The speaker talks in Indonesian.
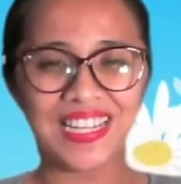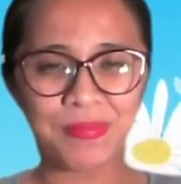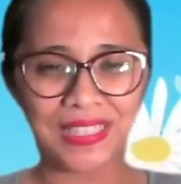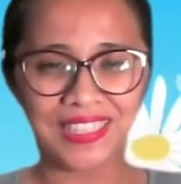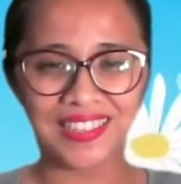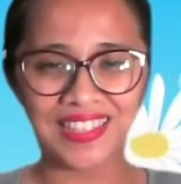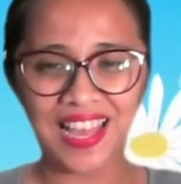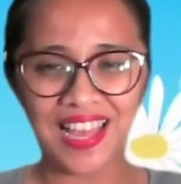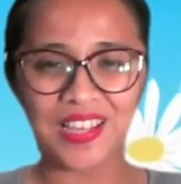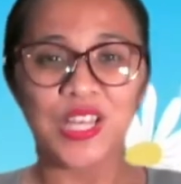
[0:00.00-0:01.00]
Mbak tita,
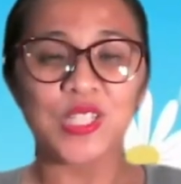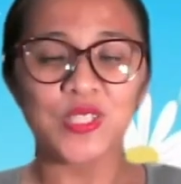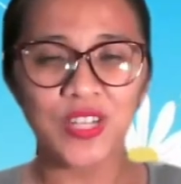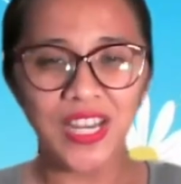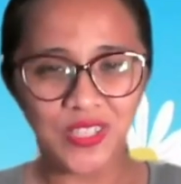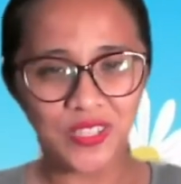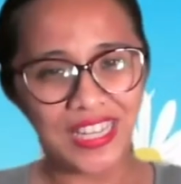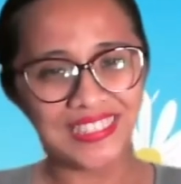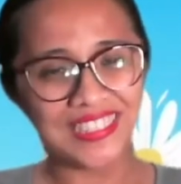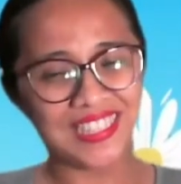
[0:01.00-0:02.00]
sudah ada
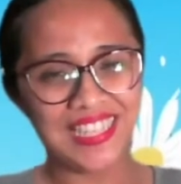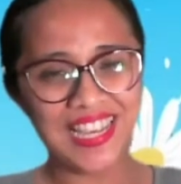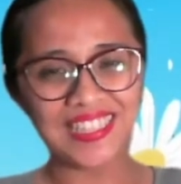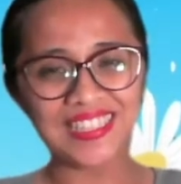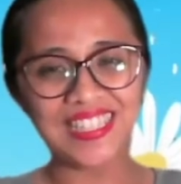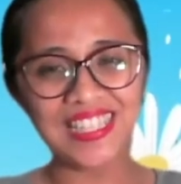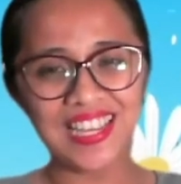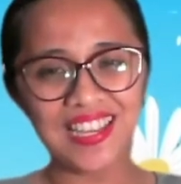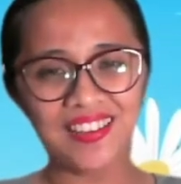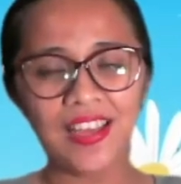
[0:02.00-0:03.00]
sukacita di
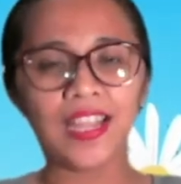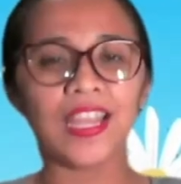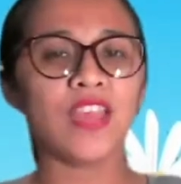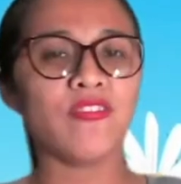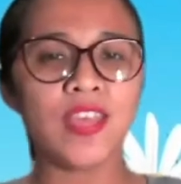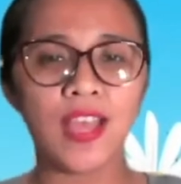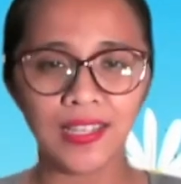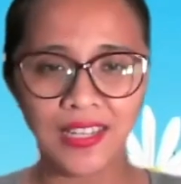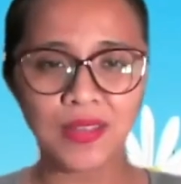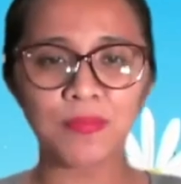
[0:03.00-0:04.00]
hatinya, Kevi
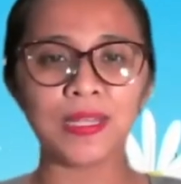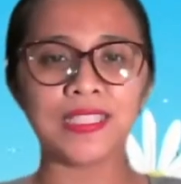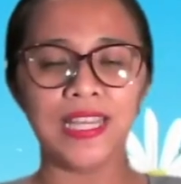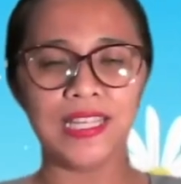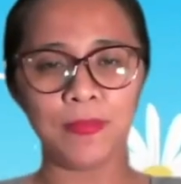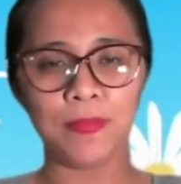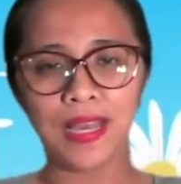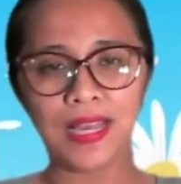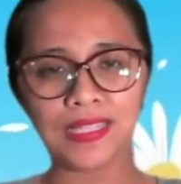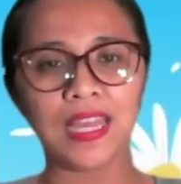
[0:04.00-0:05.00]
yakin dan percaya
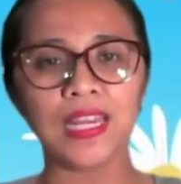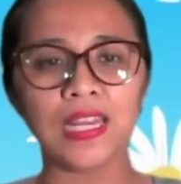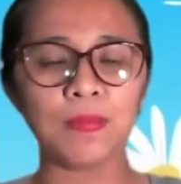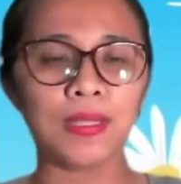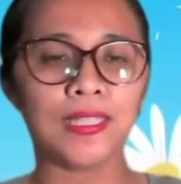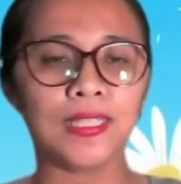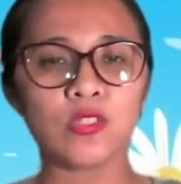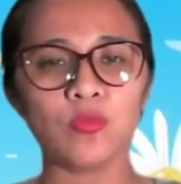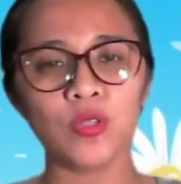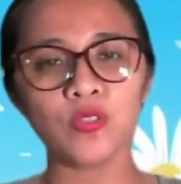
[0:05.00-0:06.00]
pasti adik-adik Tita
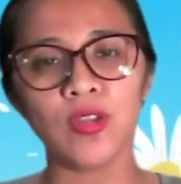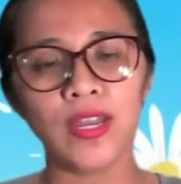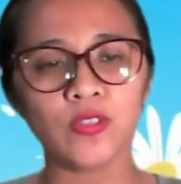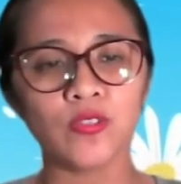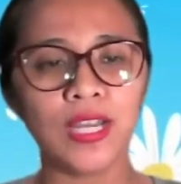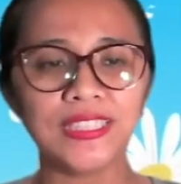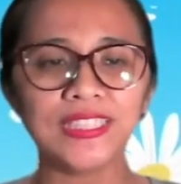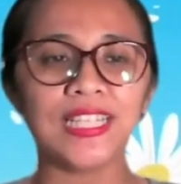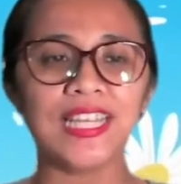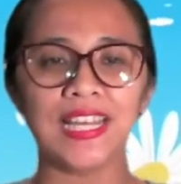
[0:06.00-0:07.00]
semua sudah ada
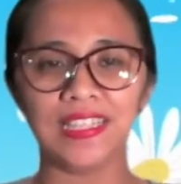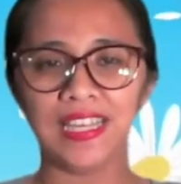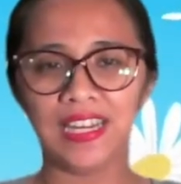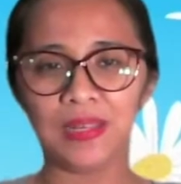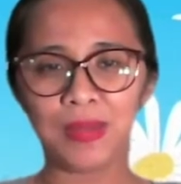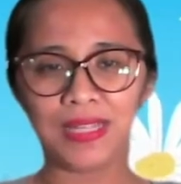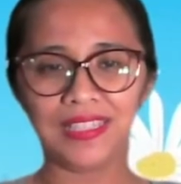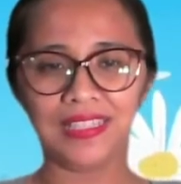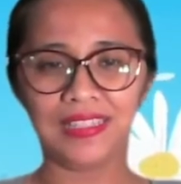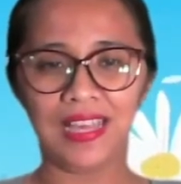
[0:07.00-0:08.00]
sukacita di hati adik-adik
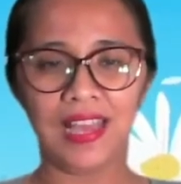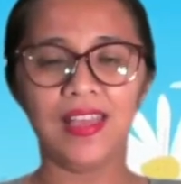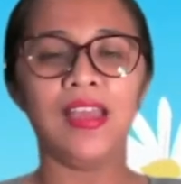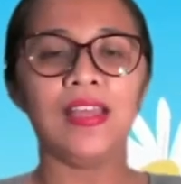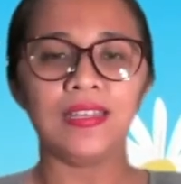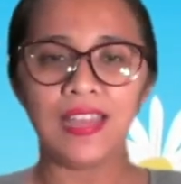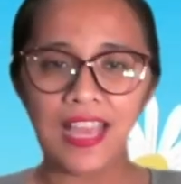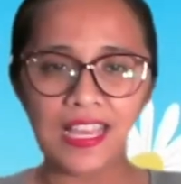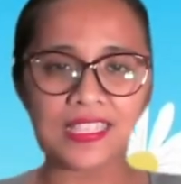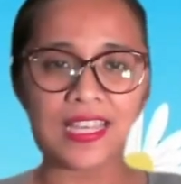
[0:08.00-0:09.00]
Tita.
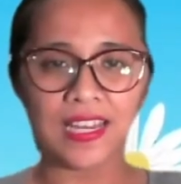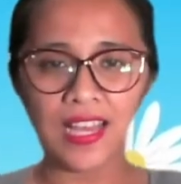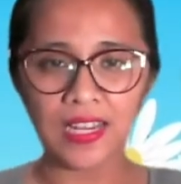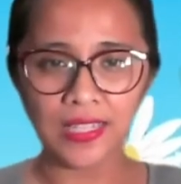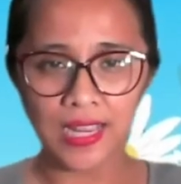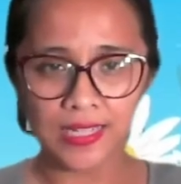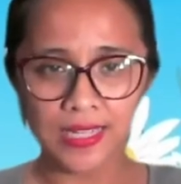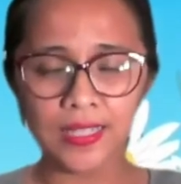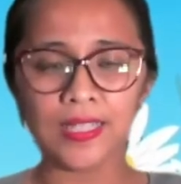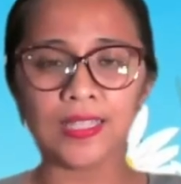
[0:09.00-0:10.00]
Nah sekarang
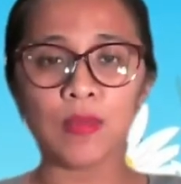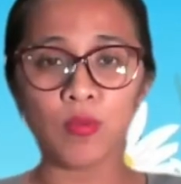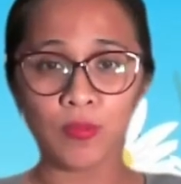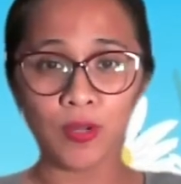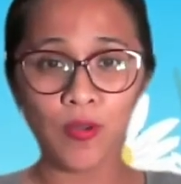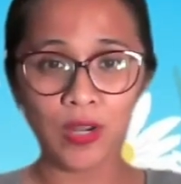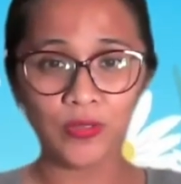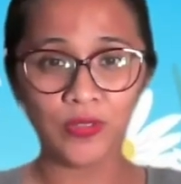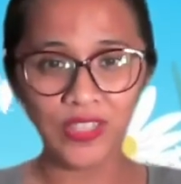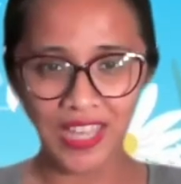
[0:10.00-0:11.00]
adik-adik kita mau berdoa
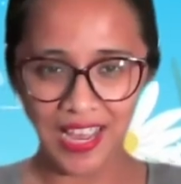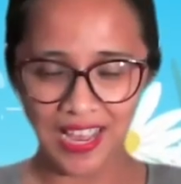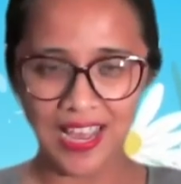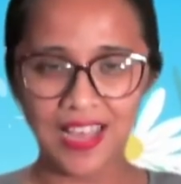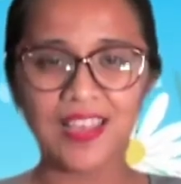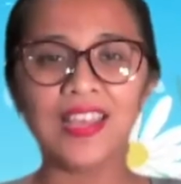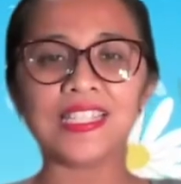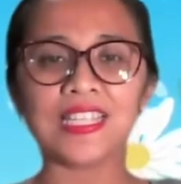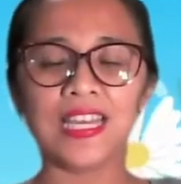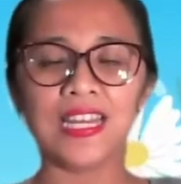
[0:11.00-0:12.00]
dulu ya.
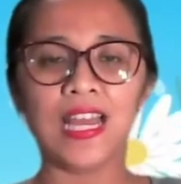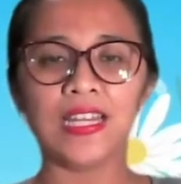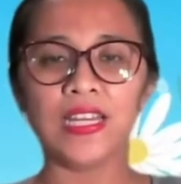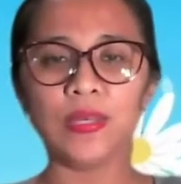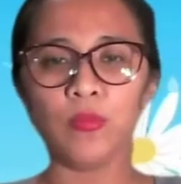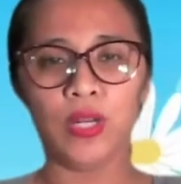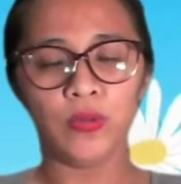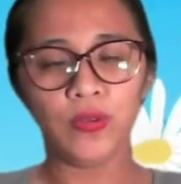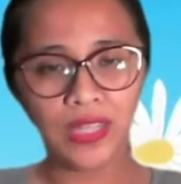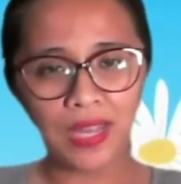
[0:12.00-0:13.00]
Sekarang adik-adik boleh
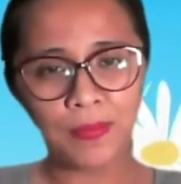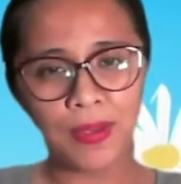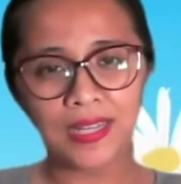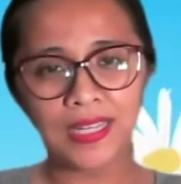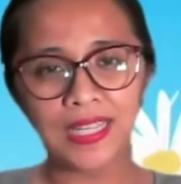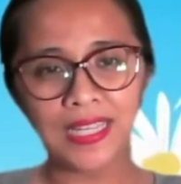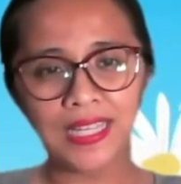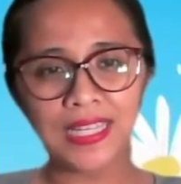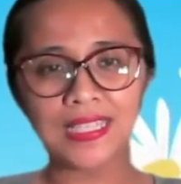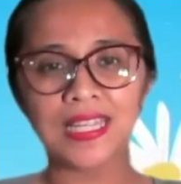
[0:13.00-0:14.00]
duduk yang
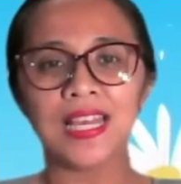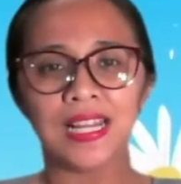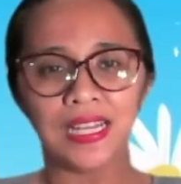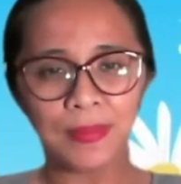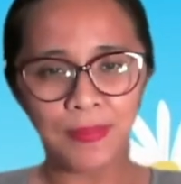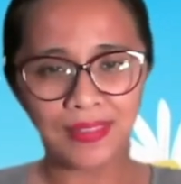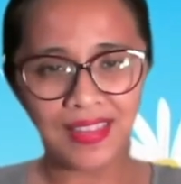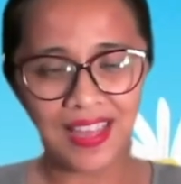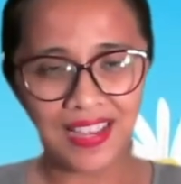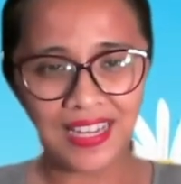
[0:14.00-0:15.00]
manis. Lipat
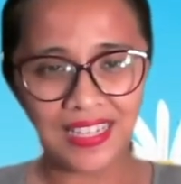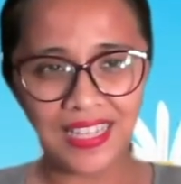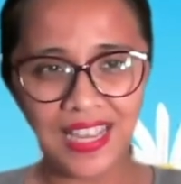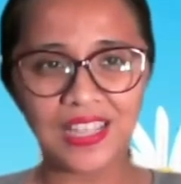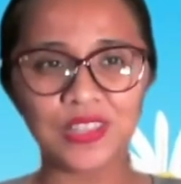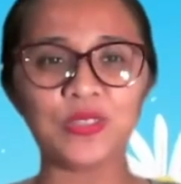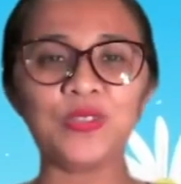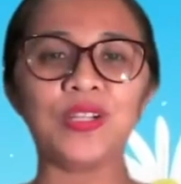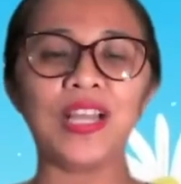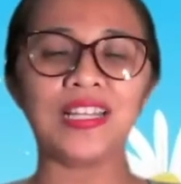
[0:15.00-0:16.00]
tangannya,
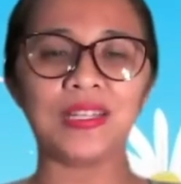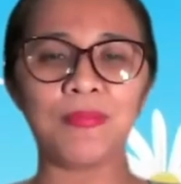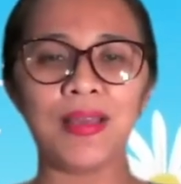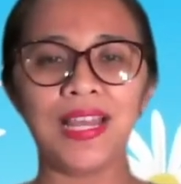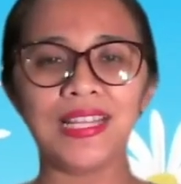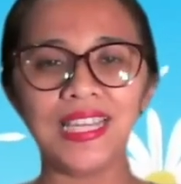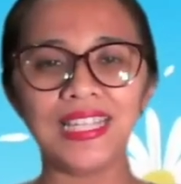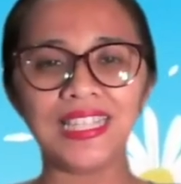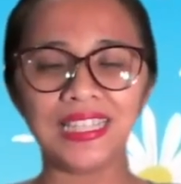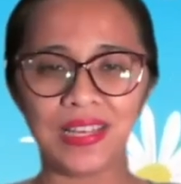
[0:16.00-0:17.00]
tundukkan kepalanya,
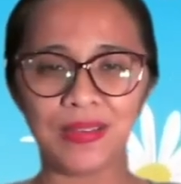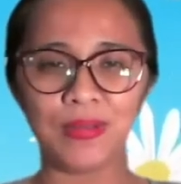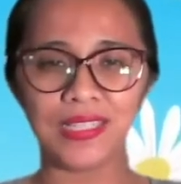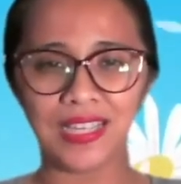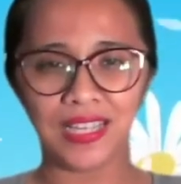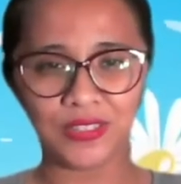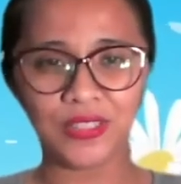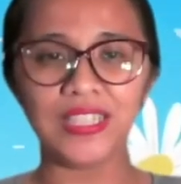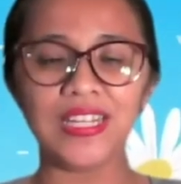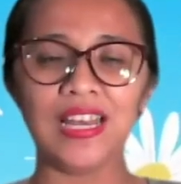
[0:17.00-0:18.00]
kita
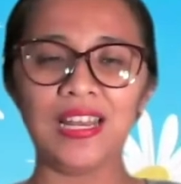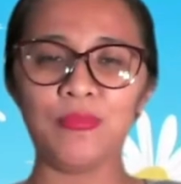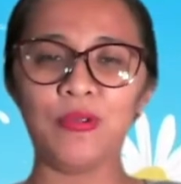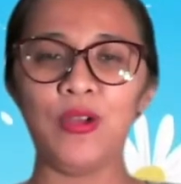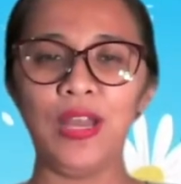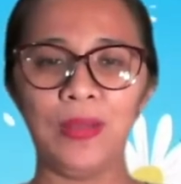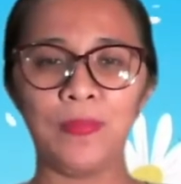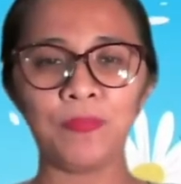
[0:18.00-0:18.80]
bersatu di dalam doa.